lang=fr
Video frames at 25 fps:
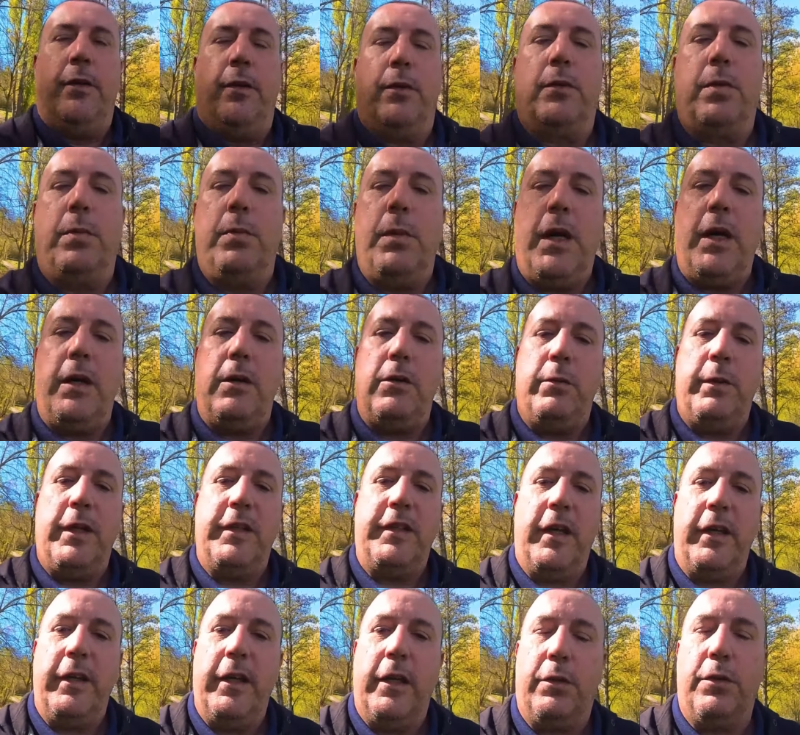Donc moi le
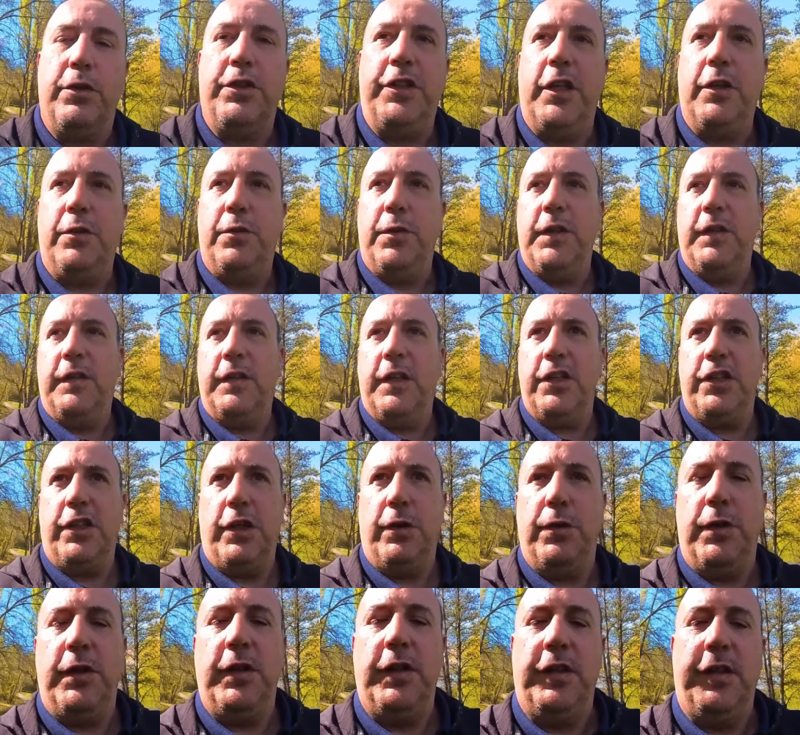matériel que j'ai
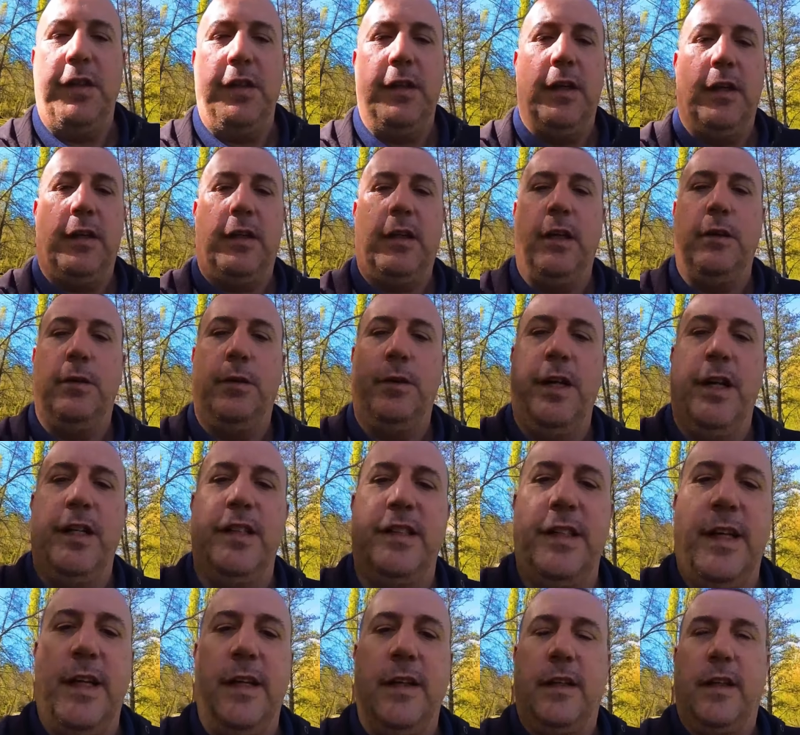utilisé, j'ai utilisé un Canon
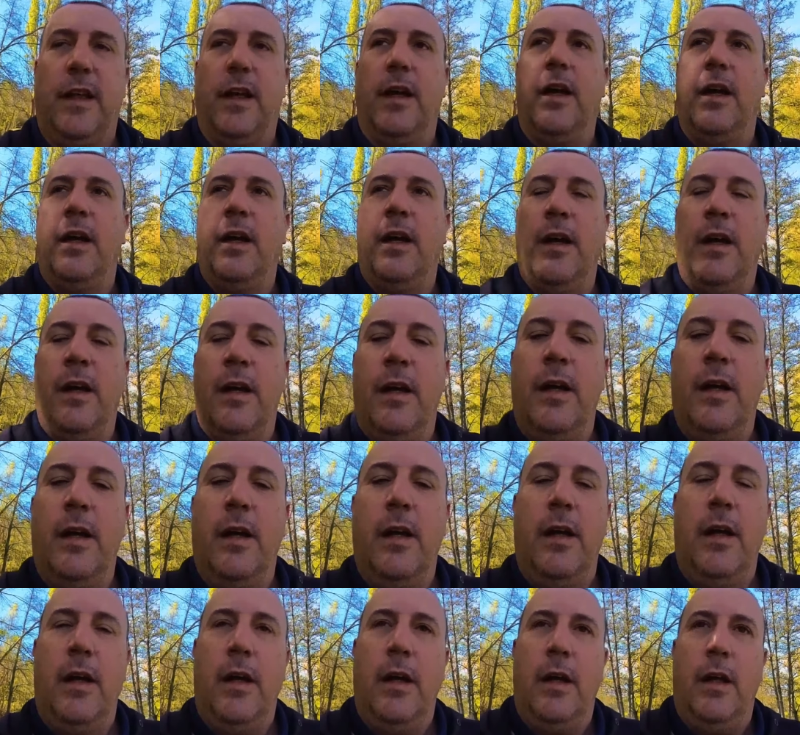R5
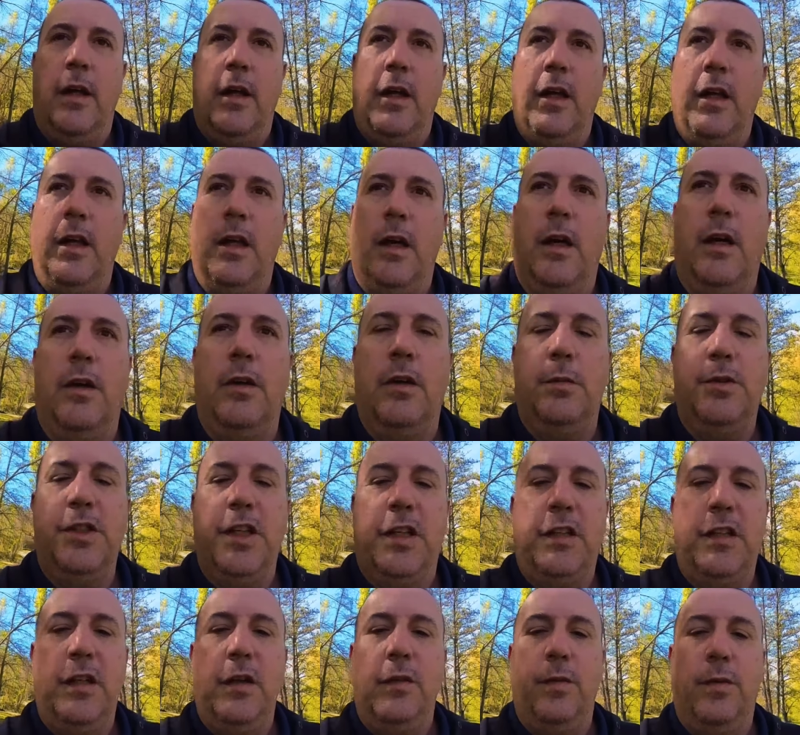et un
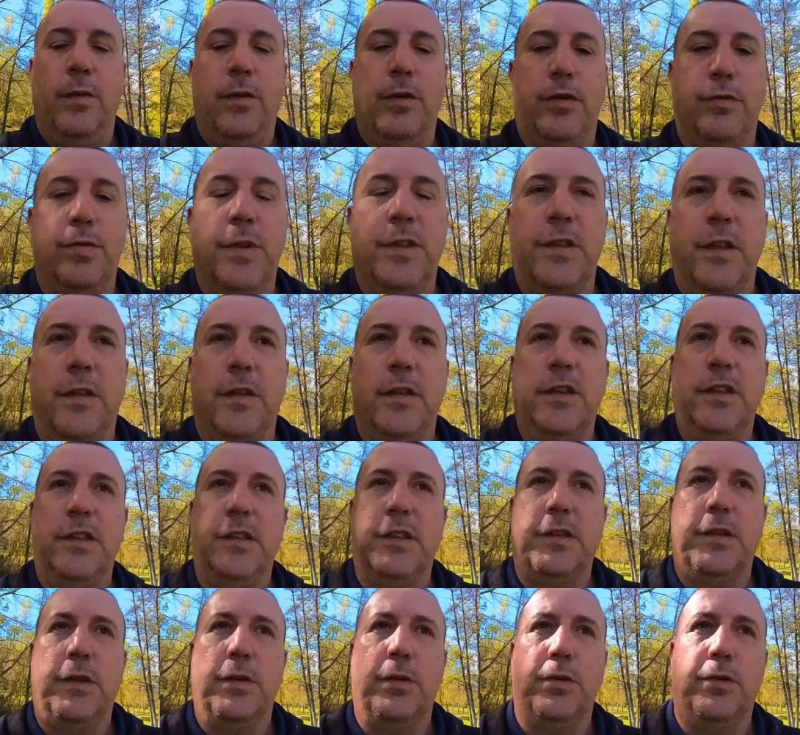objectif
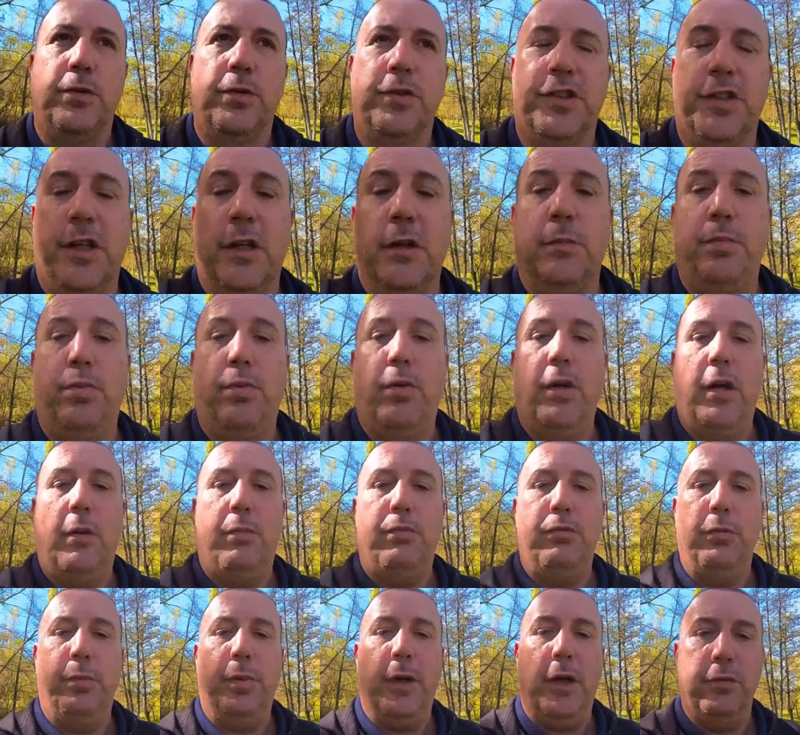70-200 pour
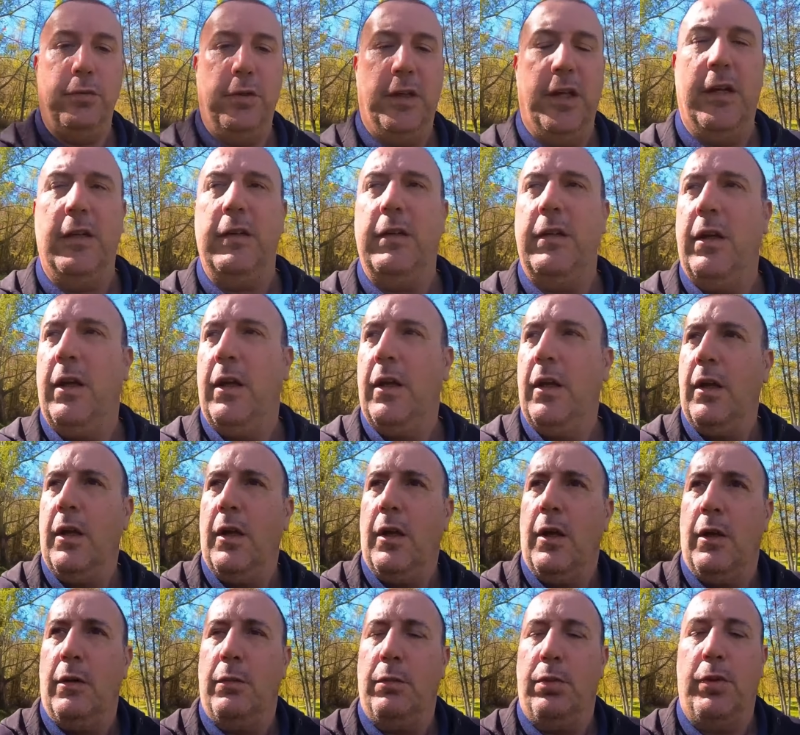la plupart du temps
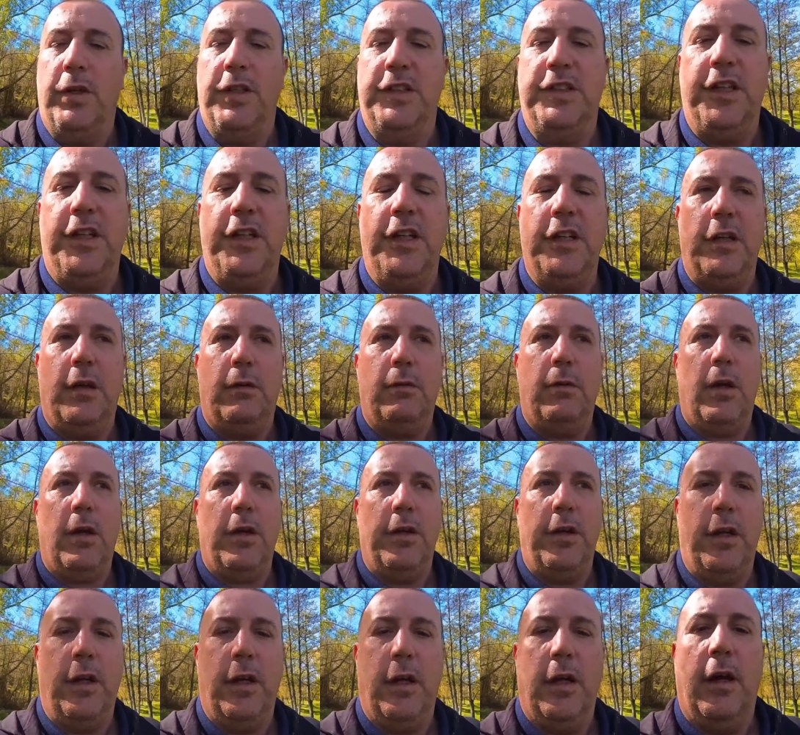pour essayer
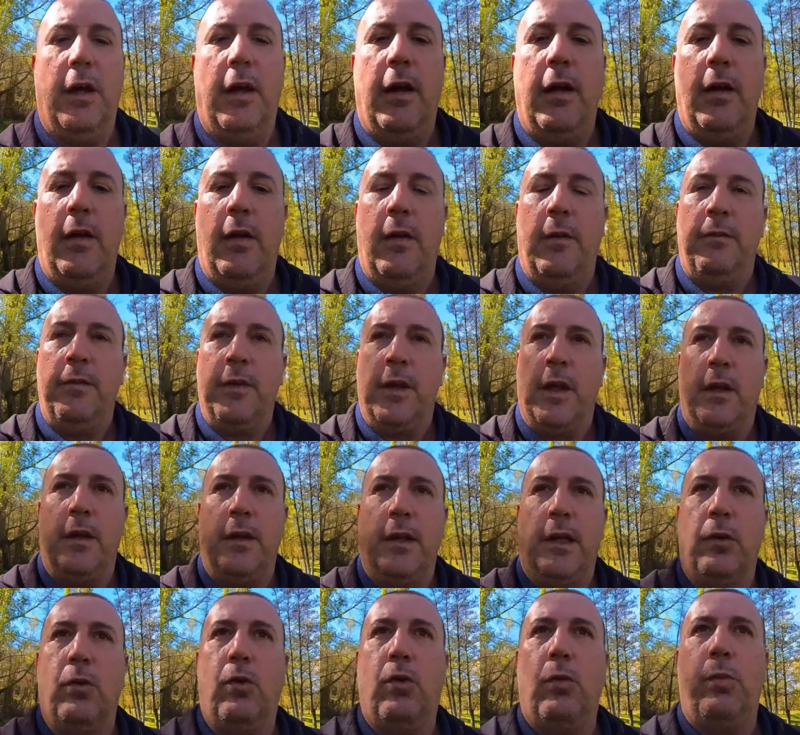d'avoir des,
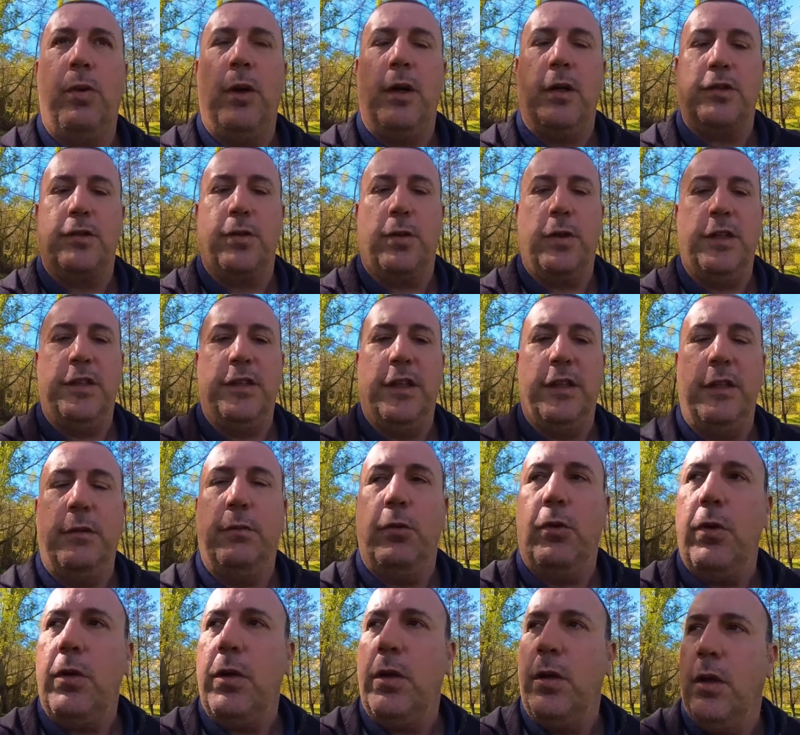gros plans sur les
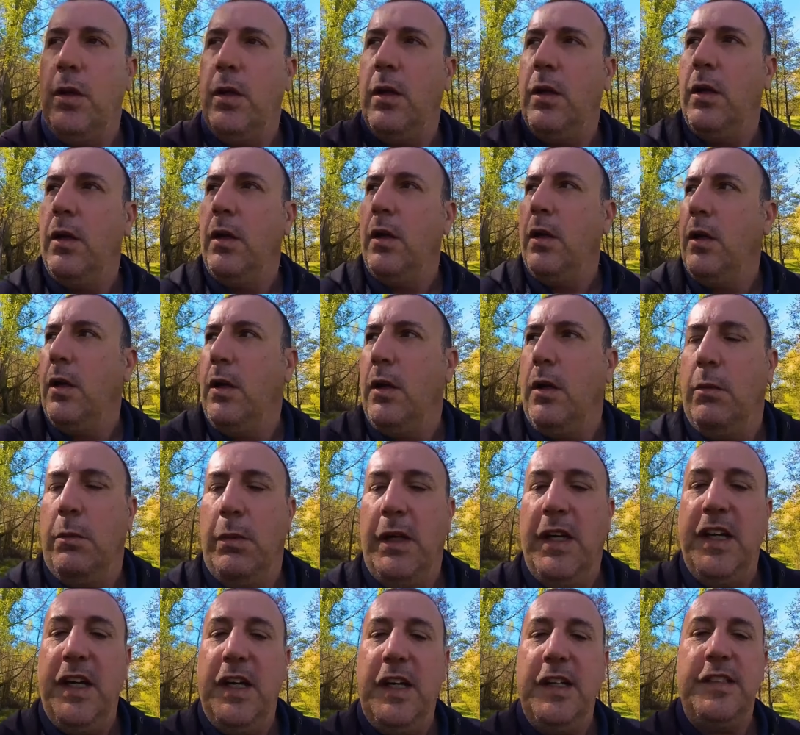animaux.
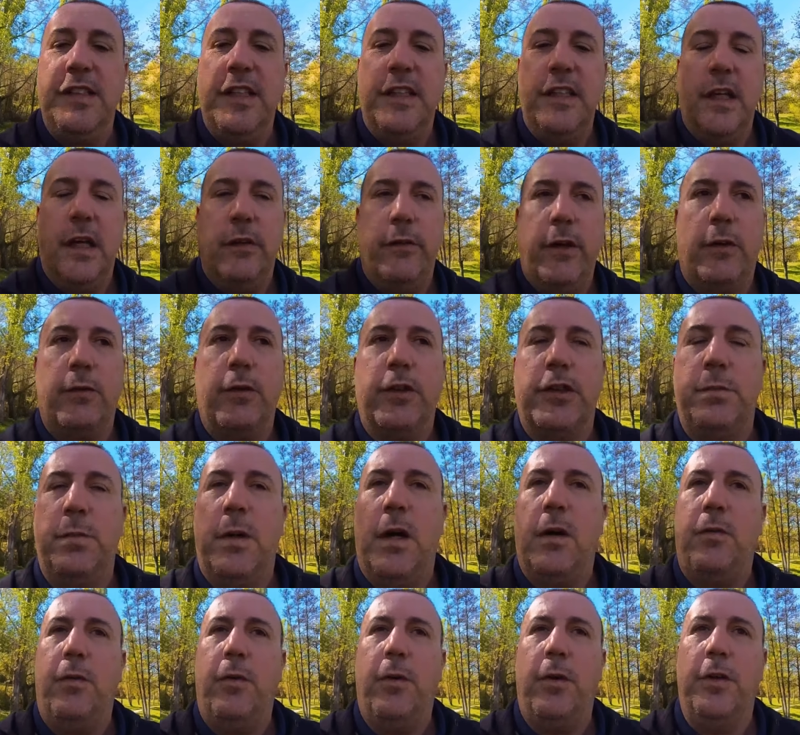Mais essayez avec
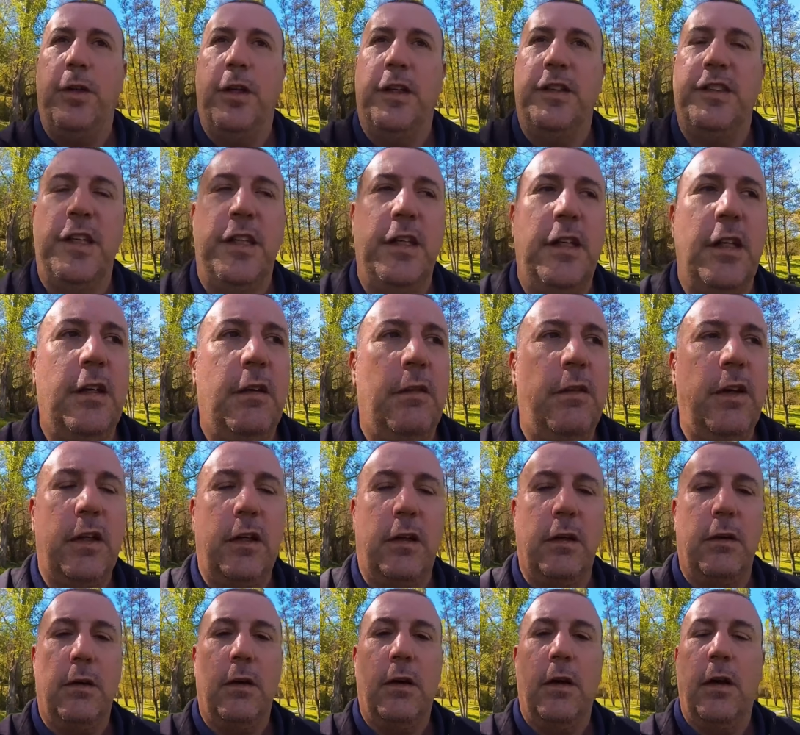votre smartphone, essayez
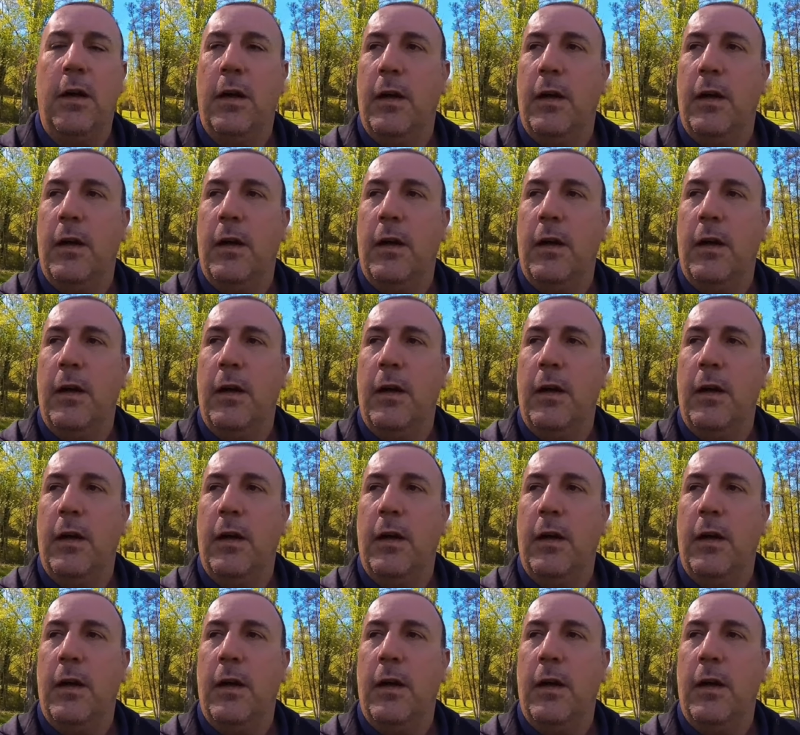avec